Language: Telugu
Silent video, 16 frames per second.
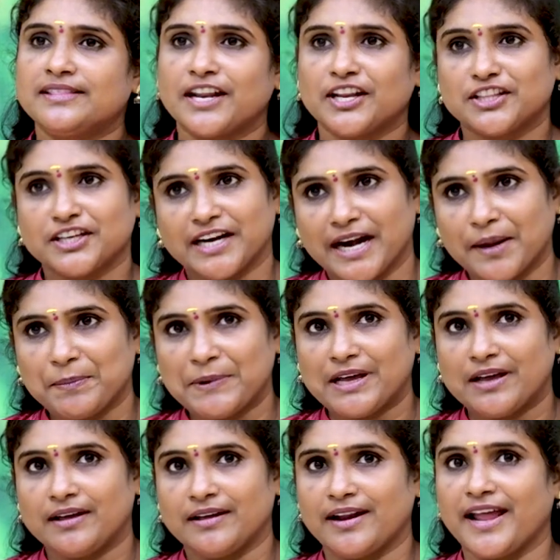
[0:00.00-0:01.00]
తర్వాత కడప
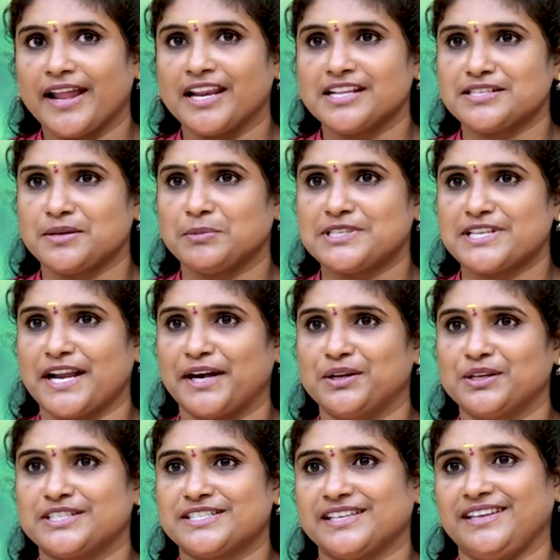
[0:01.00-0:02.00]
రాయలసీమ
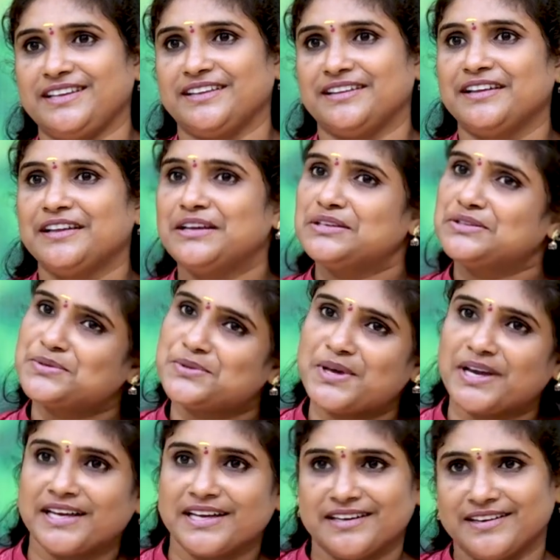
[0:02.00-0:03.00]
సైడ్ వచ్చి
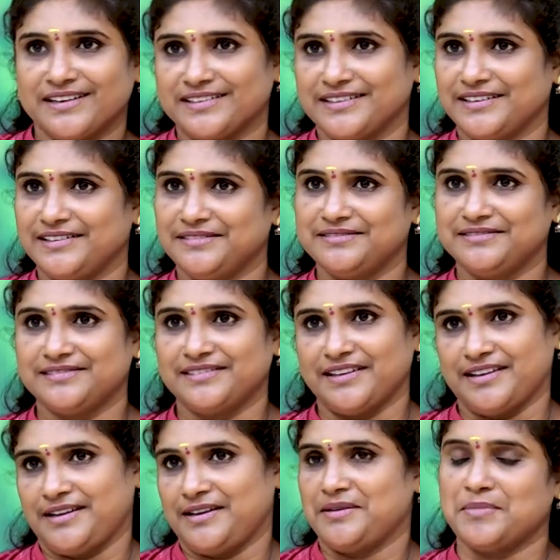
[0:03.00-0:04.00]
సుధాకర్ అంకులు
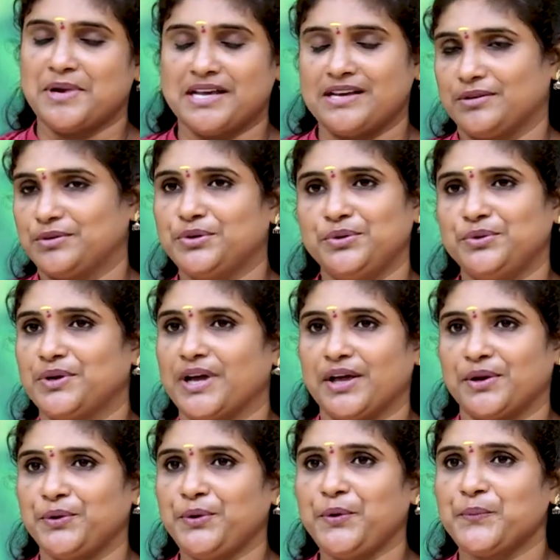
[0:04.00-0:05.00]
ఆయన మా గురువు
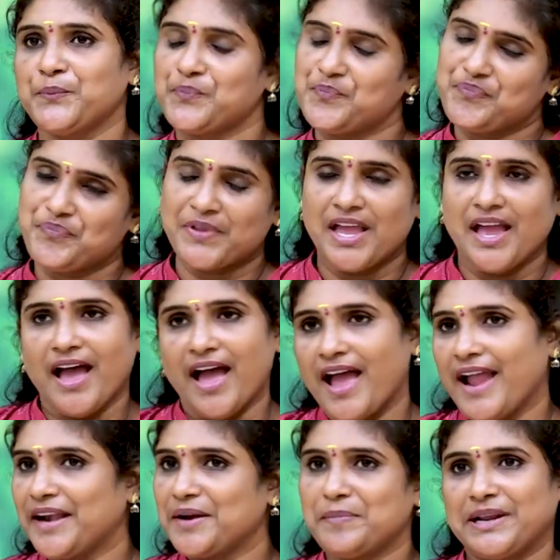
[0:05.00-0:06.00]
గారు
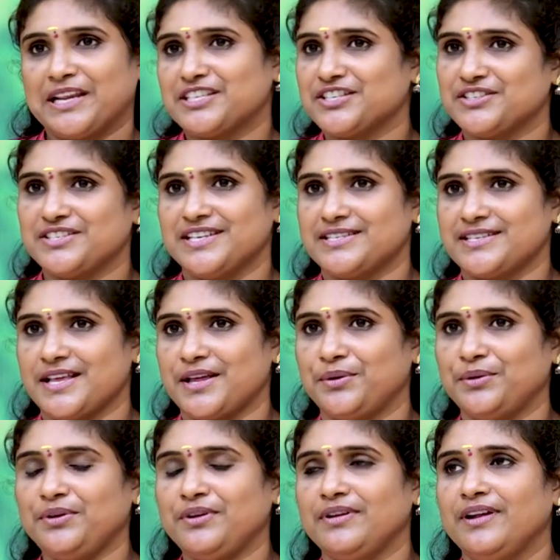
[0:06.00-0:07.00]
ఆయన పరిచయం
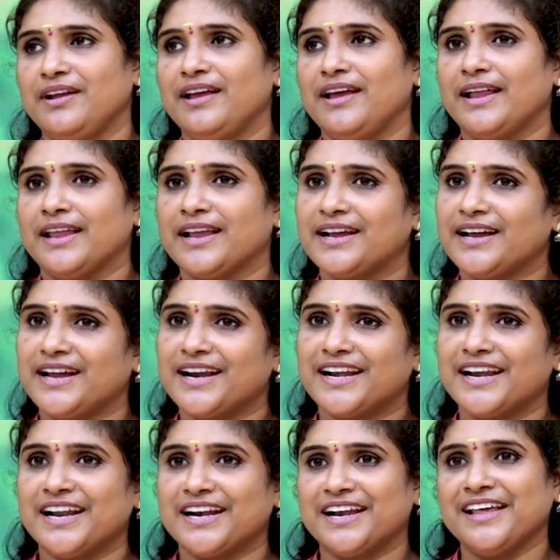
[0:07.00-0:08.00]
చేశారు ఇంకా
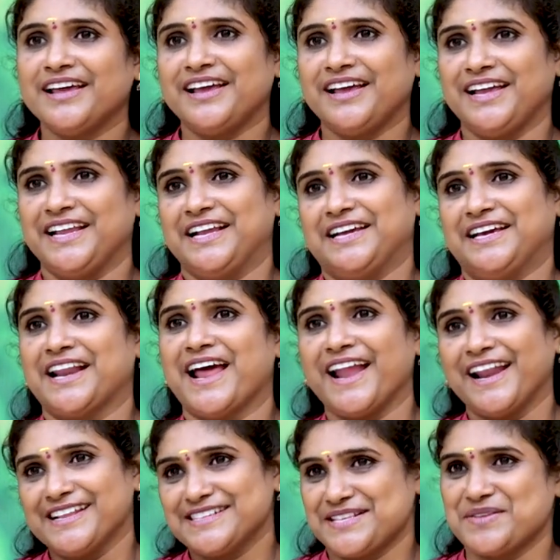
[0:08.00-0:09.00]
అట్లా అట్లా ఇంకా
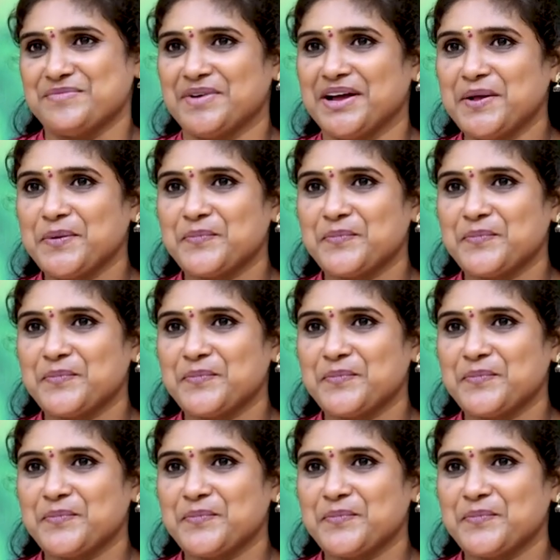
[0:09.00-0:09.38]
రాయలసీమ